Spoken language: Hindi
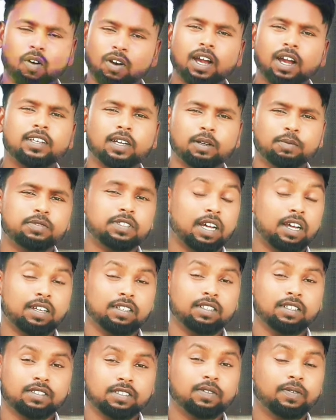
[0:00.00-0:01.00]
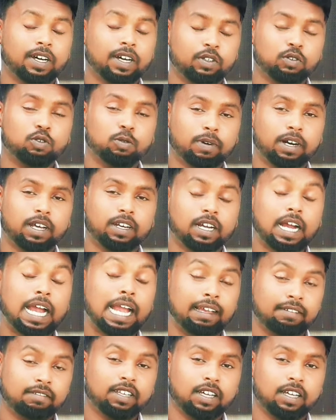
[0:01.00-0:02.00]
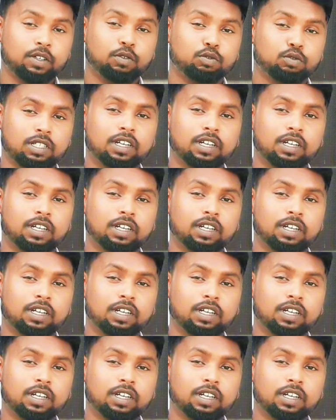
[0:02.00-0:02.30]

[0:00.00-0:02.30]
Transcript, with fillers: और आज हम शायद शिवानी कुमारी का ऐसा ही